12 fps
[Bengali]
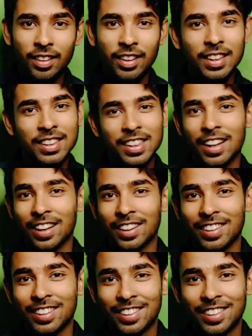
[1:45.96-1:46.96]
না
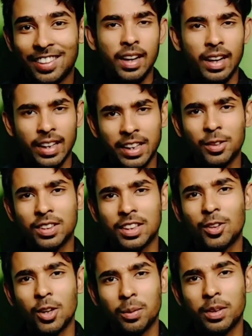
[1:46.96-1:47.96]
জিয়ানাকে এটাই হচ্ছে
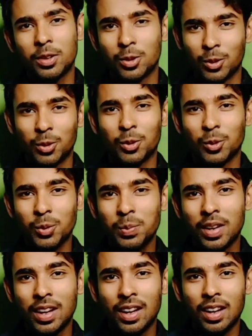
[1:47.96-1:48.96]
গল্পের ছোট রূপ
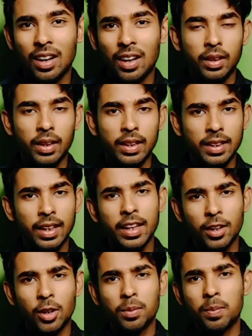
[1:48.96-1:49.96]
এছাড়া
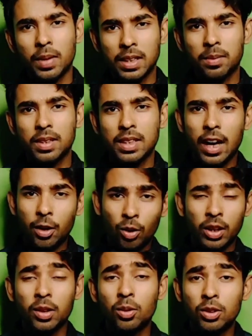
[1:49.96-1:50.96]
এই গল্পের পাশাপাশি আরও
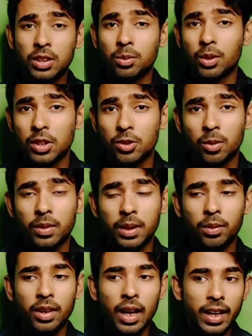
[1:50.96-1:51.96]
অনেকগুলো জীবনই চলবে
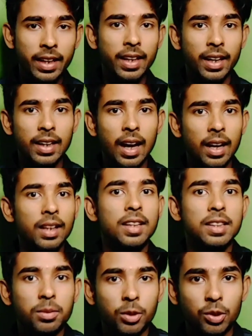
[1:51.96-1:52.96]
যেমন রাহির একটা আলাদা
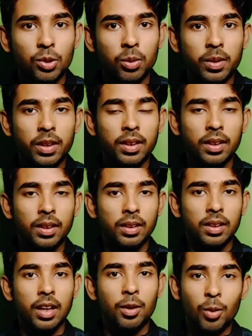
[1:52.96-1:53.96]
জীবন চলবে
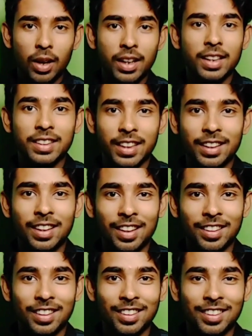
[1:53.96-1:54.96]
তার ওয়ার্ল্ড আছে একটা
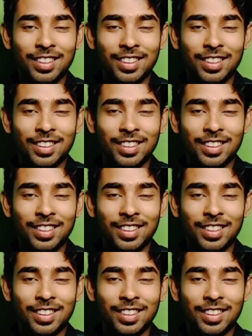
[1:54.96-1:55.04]
আলাদা